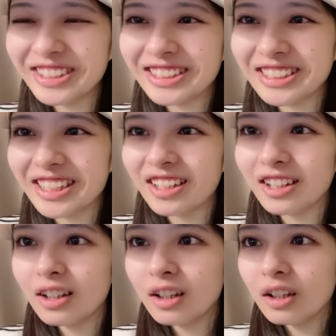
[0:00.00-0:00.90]
マジで
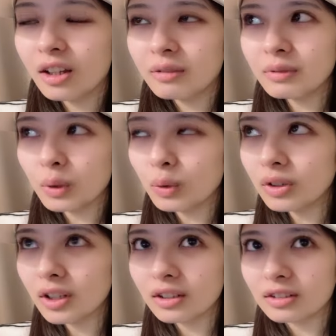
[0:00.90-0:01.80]
ん
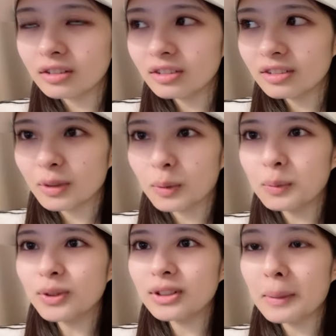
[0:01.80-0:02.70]
音源って
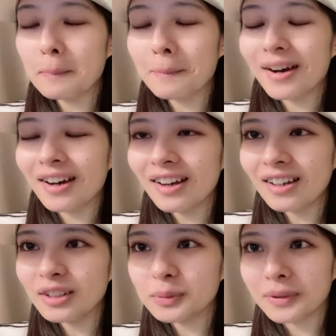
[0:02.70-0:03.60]
思うぐらい
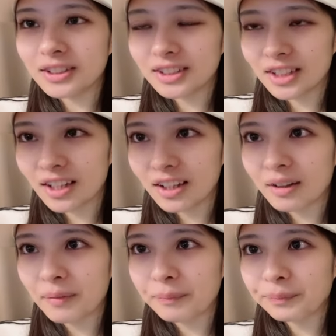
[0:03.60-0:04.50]
まあうまくて